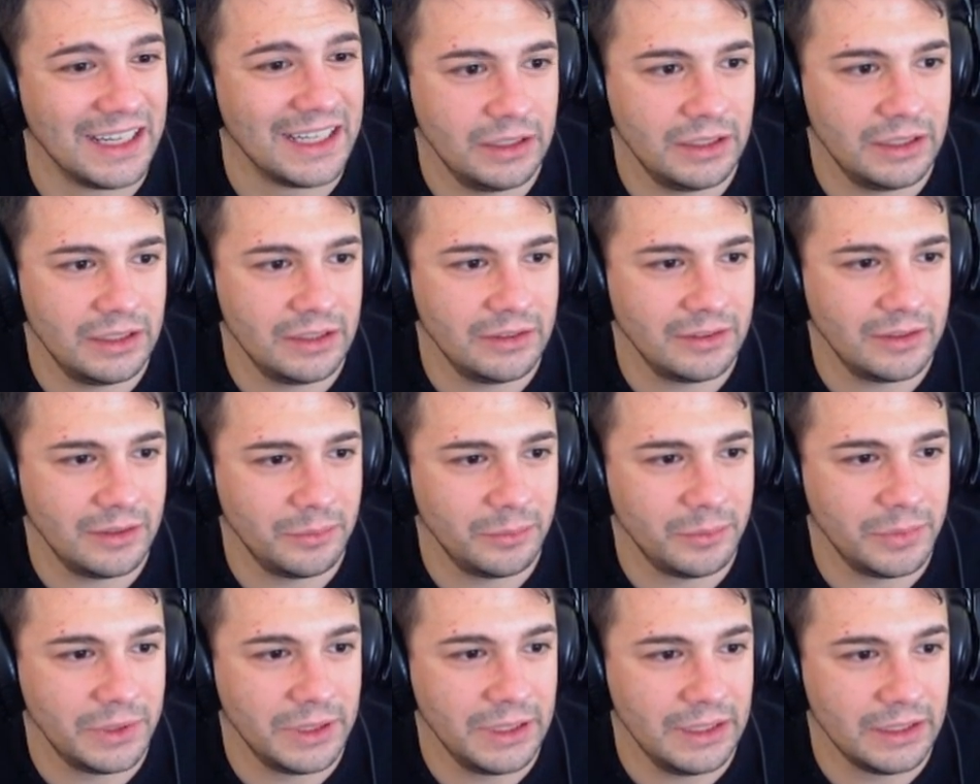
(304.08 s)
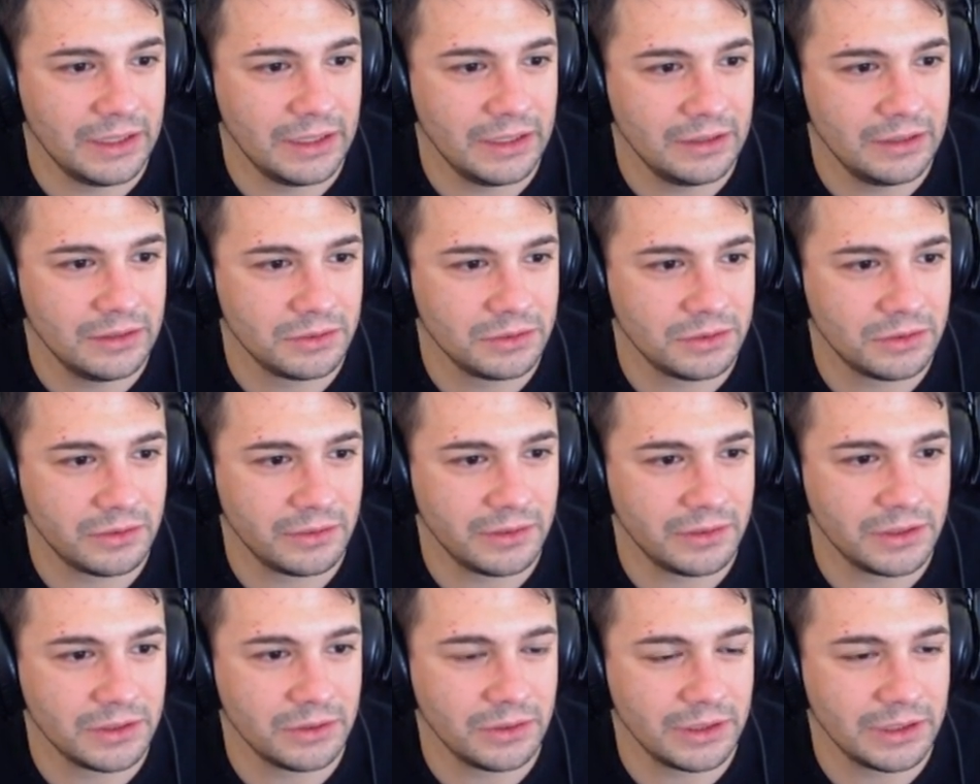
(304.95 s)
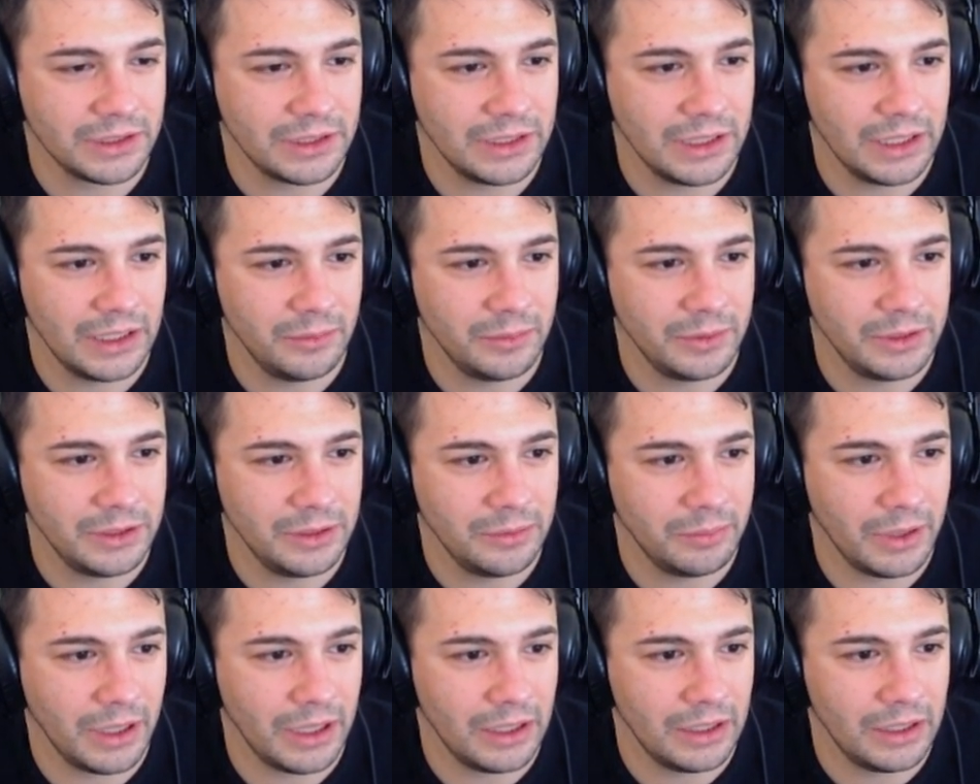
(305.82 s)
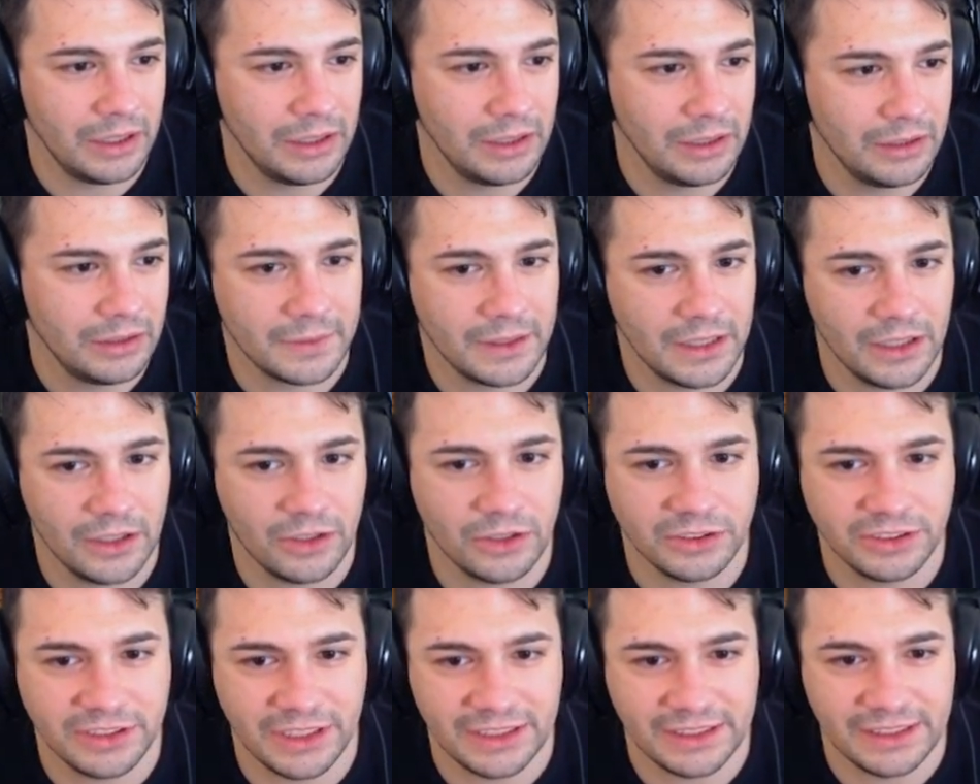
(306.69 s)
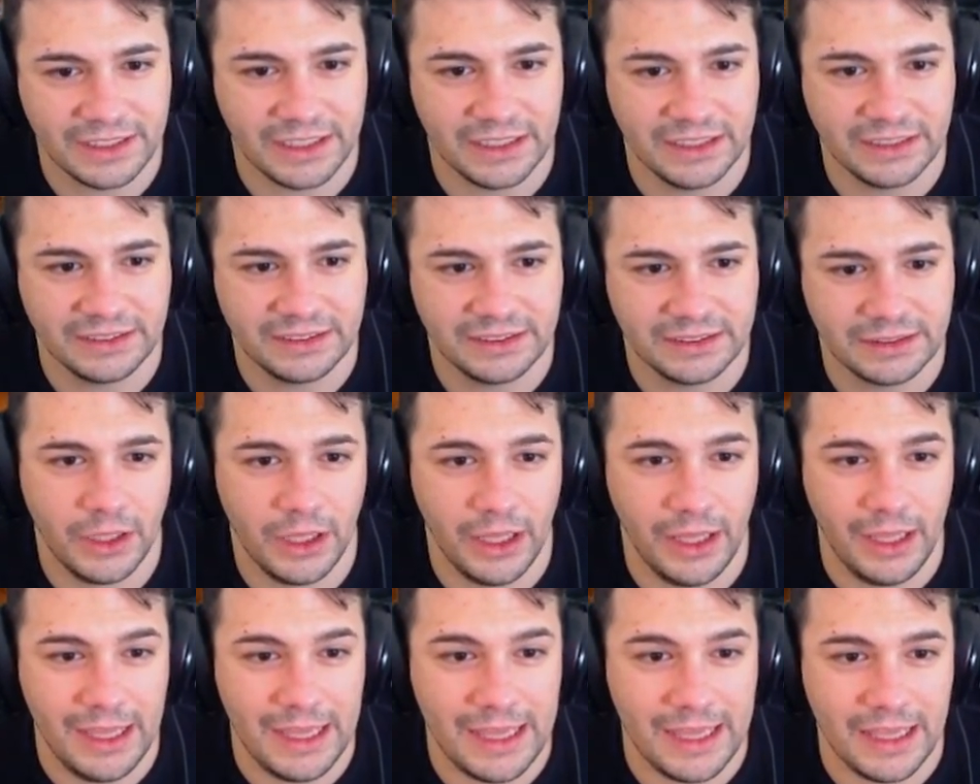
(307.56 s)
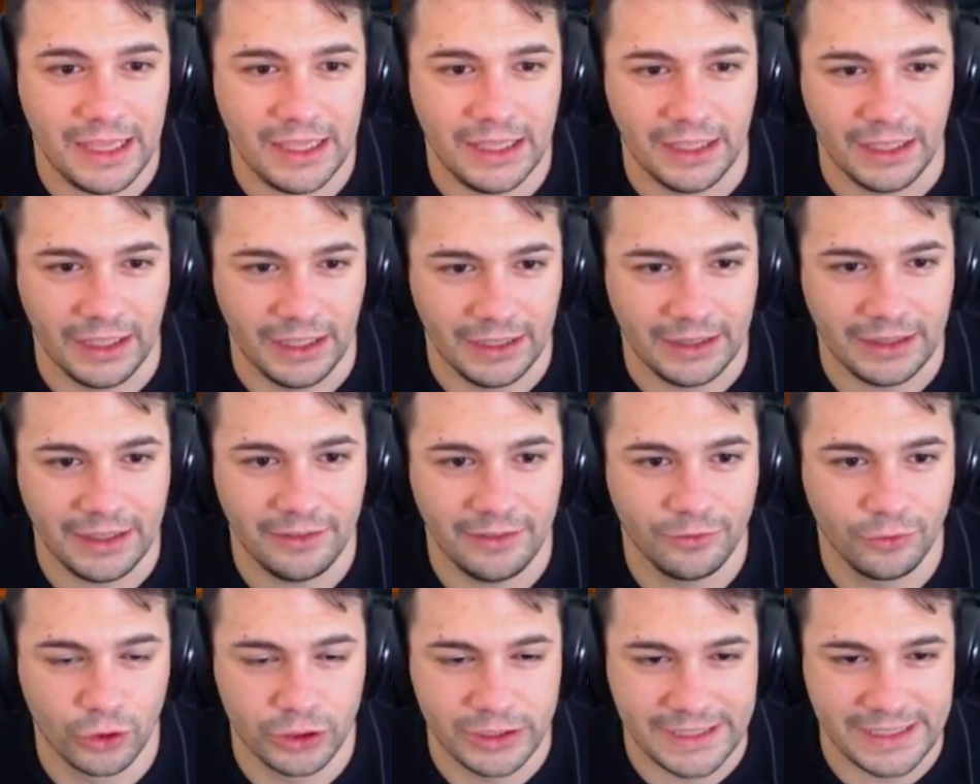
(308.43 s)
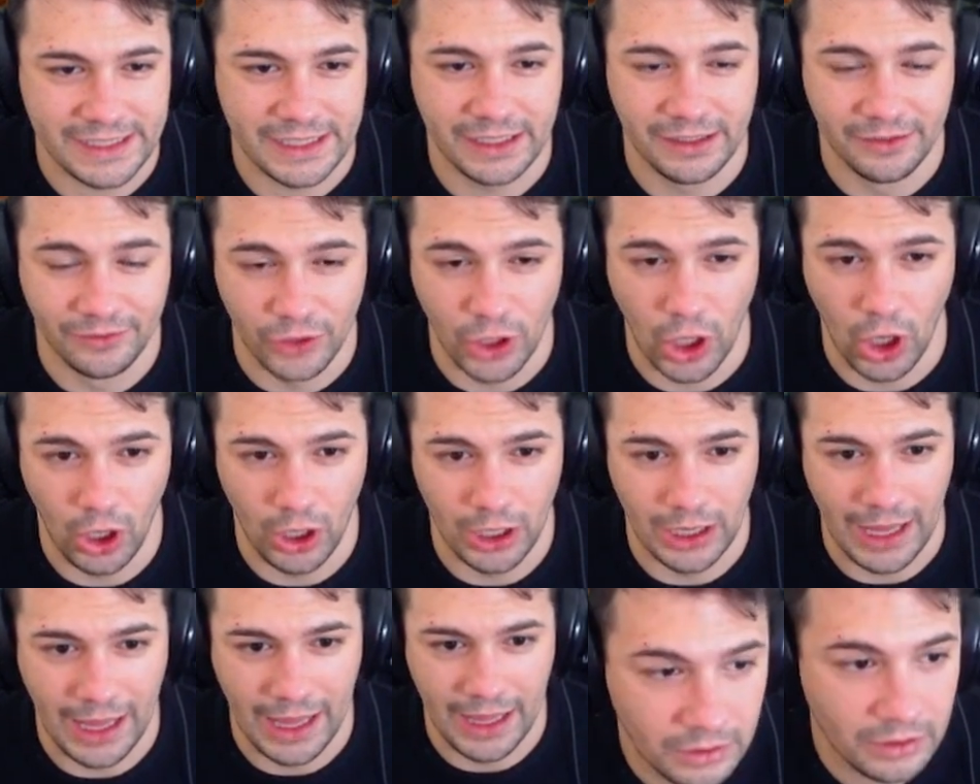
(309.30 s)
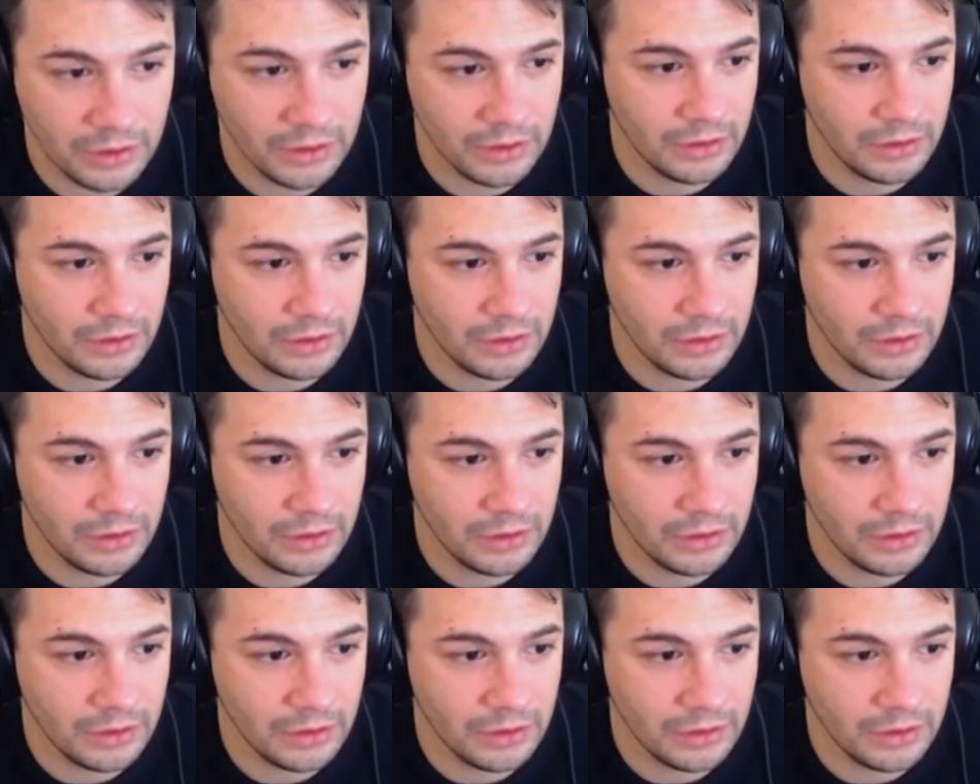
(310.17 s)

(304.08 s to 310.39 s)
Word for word: E eh, va bene, ho trovato anche anime di PAL. Che cosa triste. Ehi, di forzieri viola.